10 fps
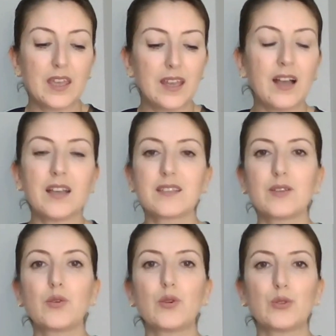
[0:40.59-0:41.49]
Yeni ay
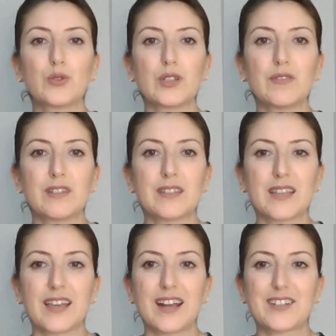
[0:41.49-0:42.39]
ise dördüncü
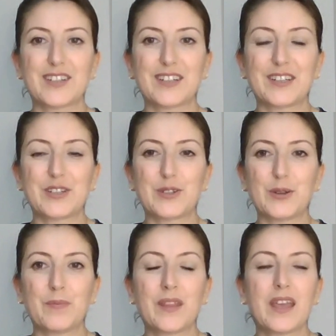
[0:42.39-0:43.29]
evinizde
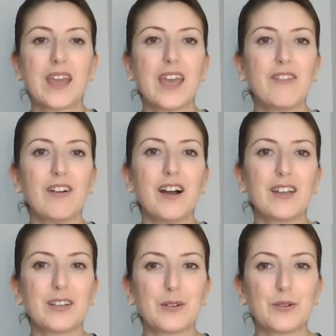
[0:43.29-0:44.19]
gerçekleşiyor. Ev,
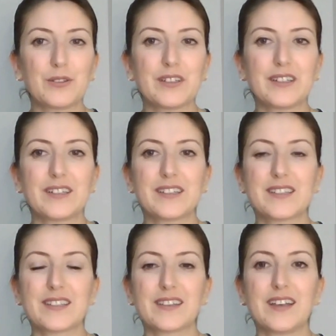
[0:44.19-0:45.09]
aile konuları
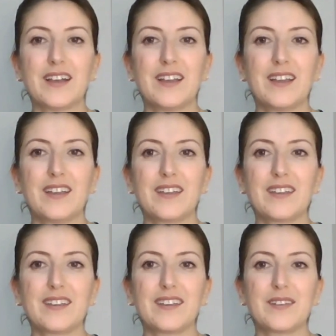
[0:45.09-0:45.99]
arasında
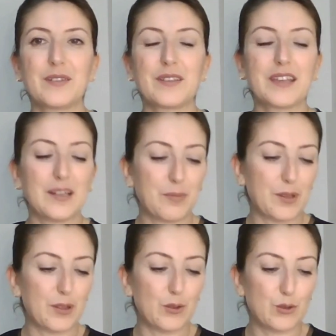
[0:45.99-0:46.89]
e,
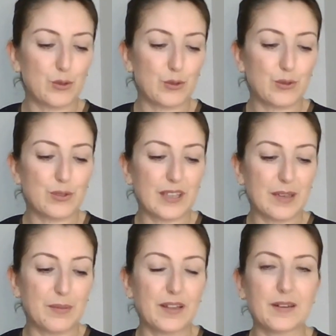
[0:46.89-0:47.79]
gelip gidiyorsunuz
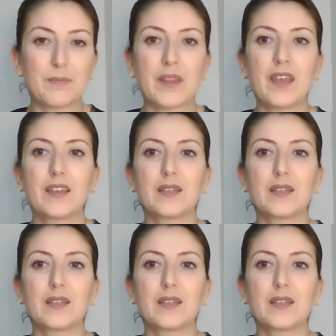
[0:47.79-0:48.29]
diyebilirim.